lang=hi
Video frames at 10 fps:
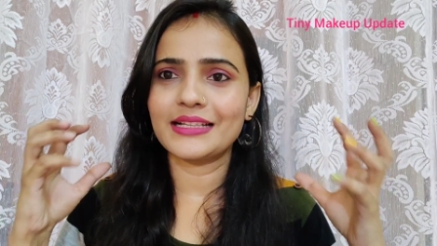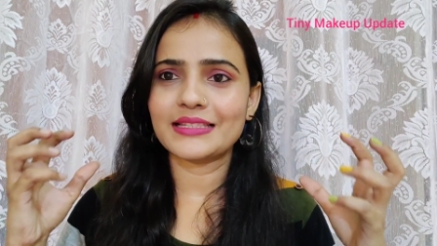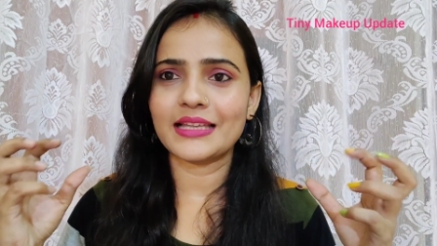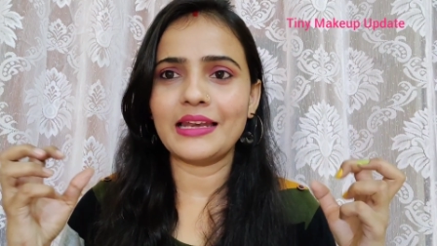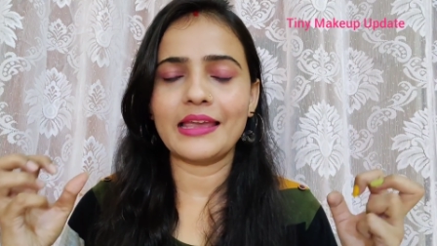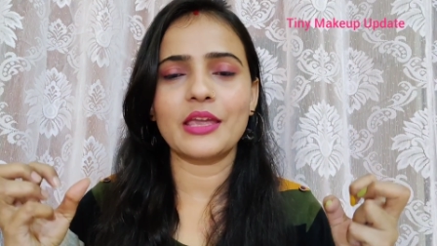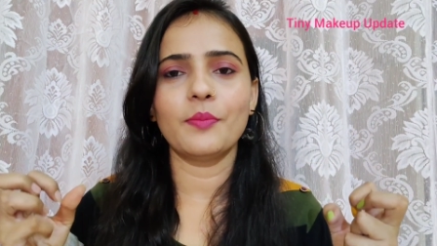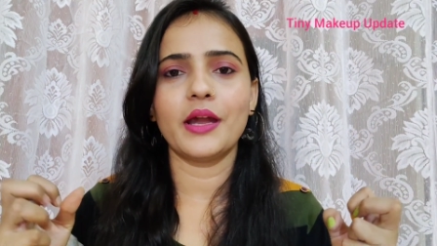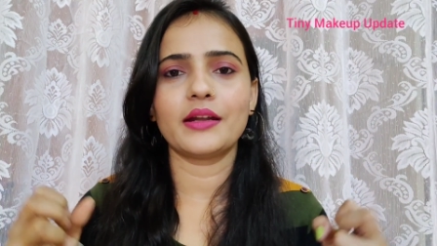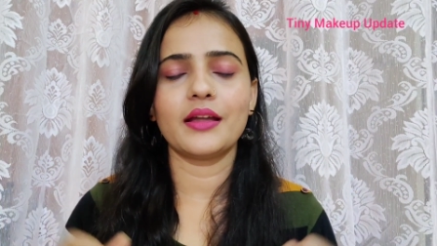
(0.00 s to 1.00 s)
टेंशन लेके
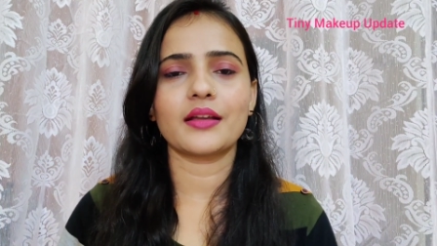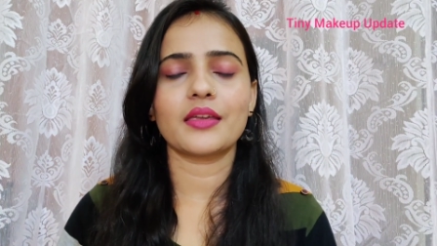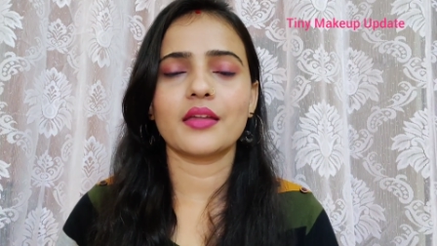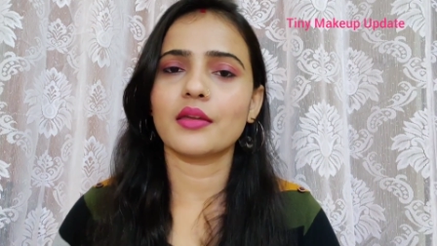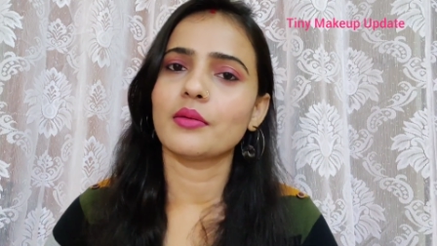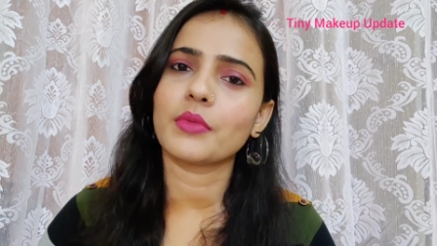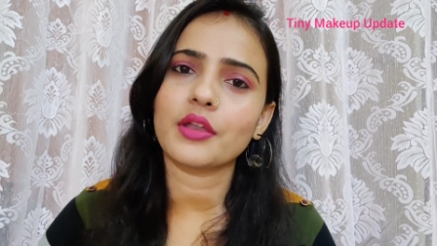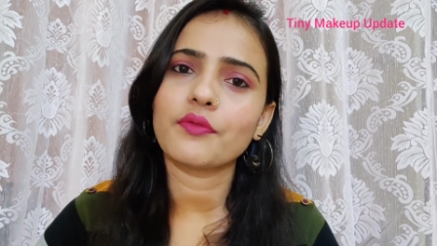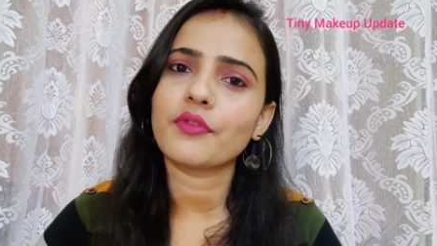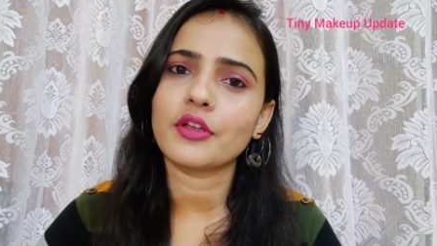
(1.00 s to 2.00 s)
बैठना कि अरे
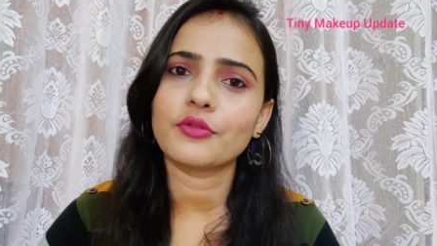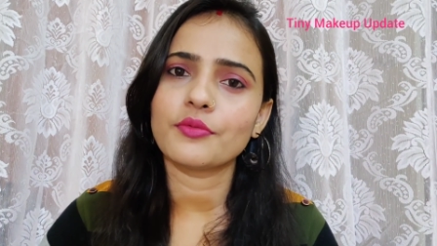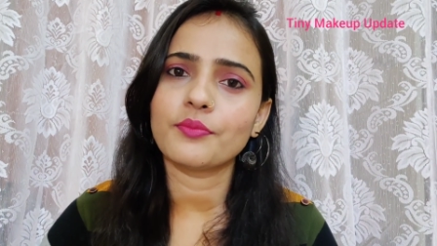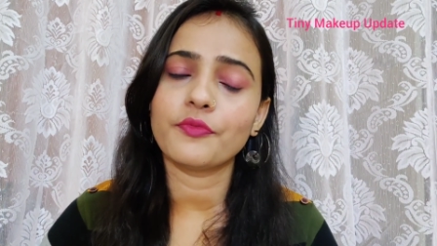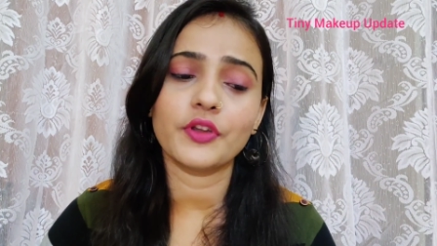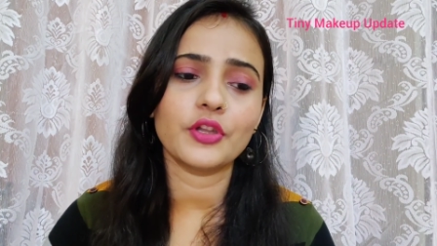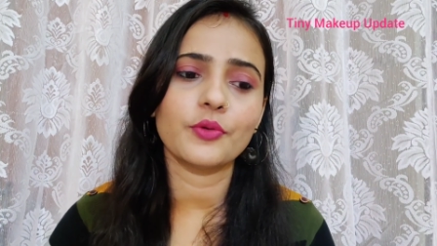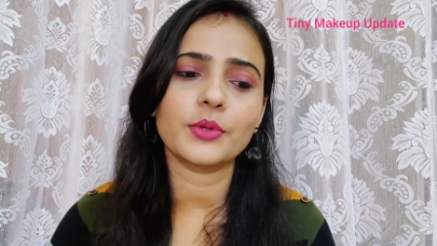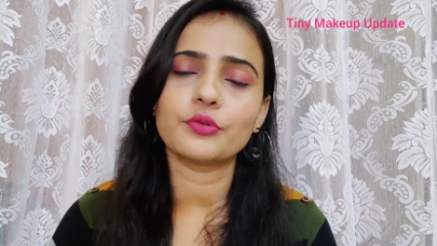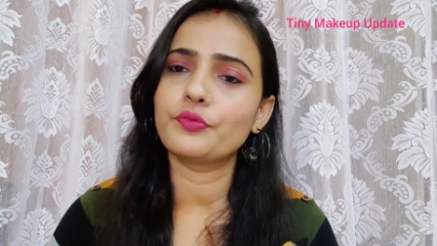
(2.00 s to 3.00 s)
मेरे व्यू
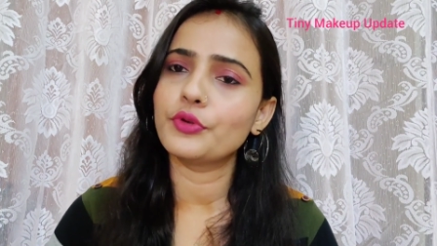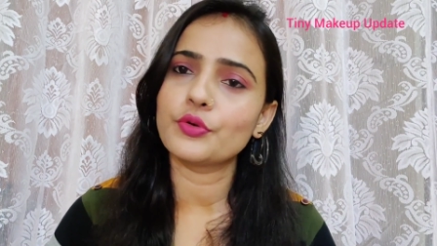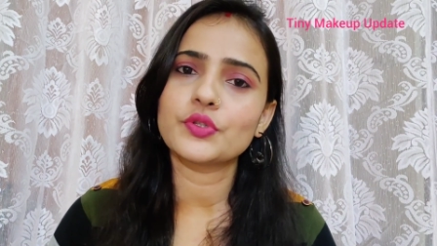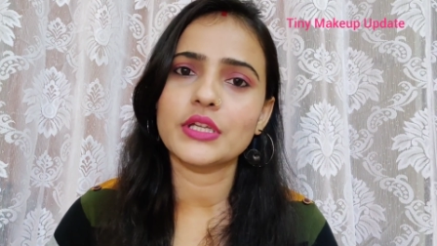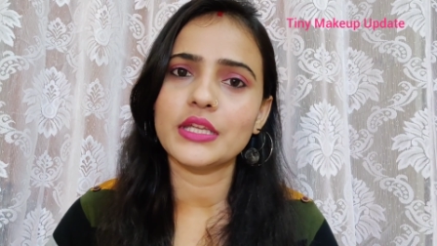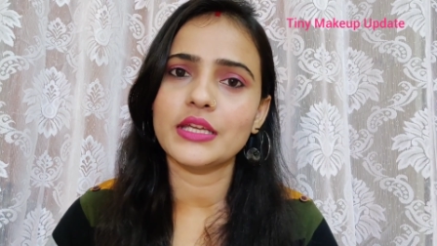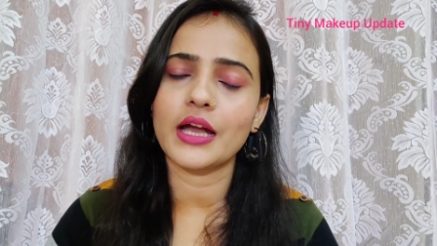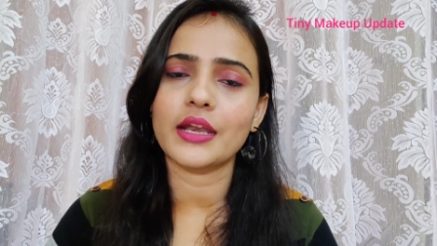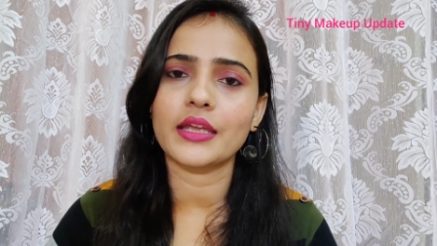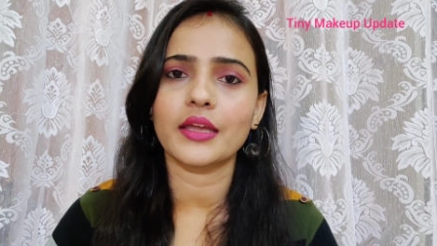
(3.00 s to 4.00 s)
वीडियो पे तो व्यूज़ ही नहीं
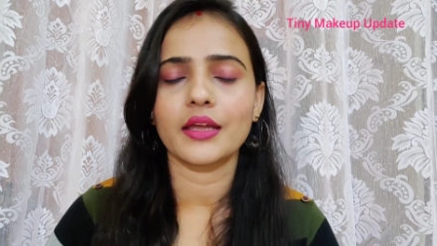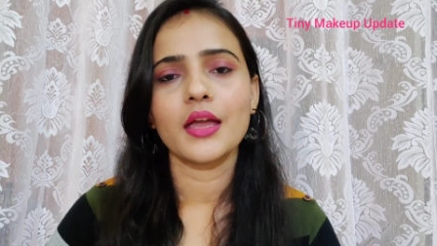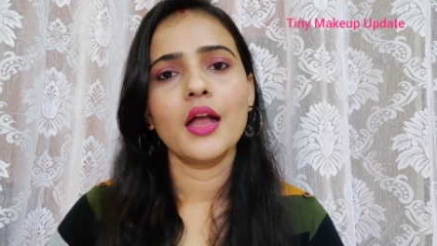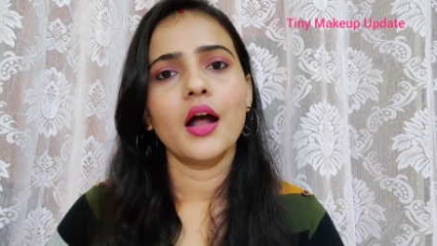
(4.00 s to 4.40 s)
आ रहे हैं